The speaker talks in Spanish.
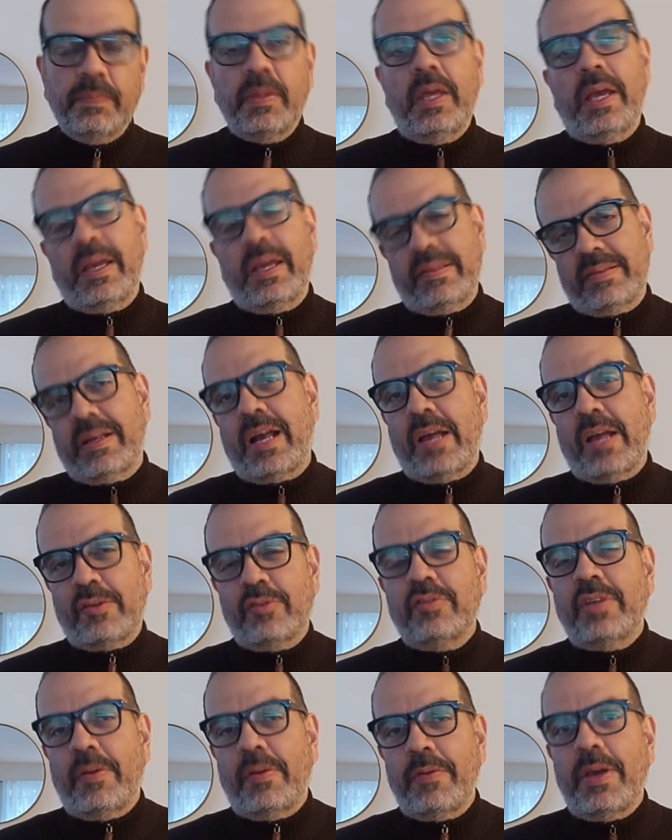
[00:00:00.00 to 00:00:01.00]
En ese
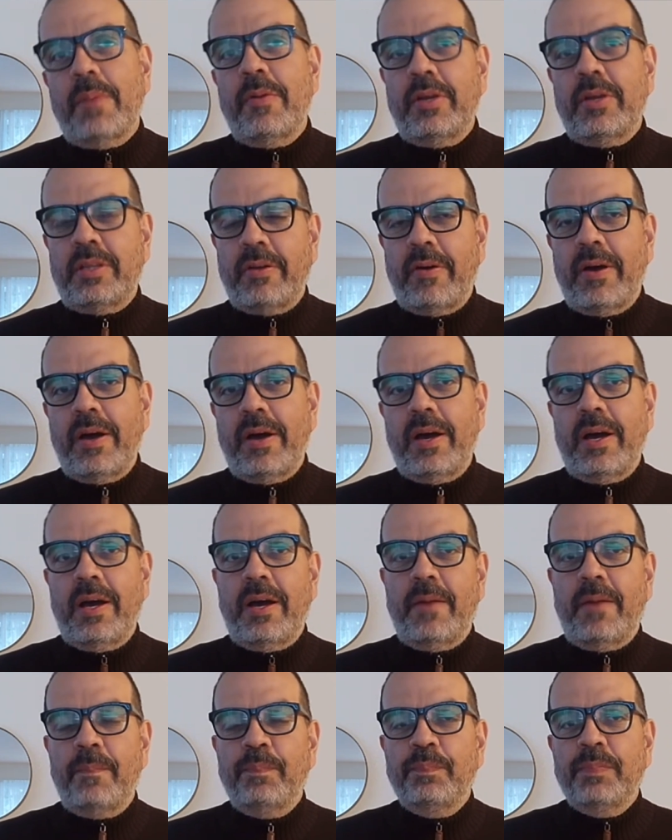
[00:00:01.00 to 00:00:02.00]
caso sabíamos
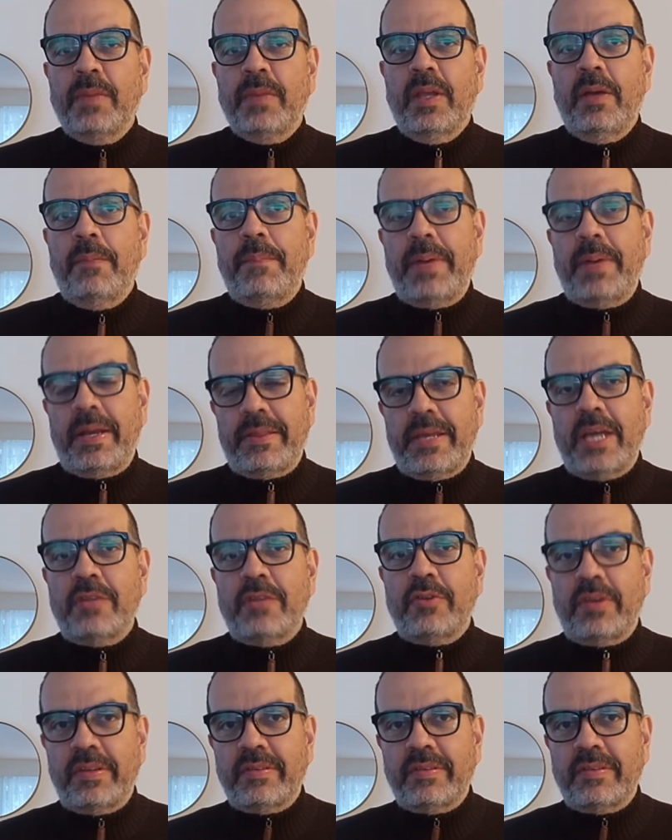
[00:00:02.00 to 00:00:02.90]
estaba perdiendo,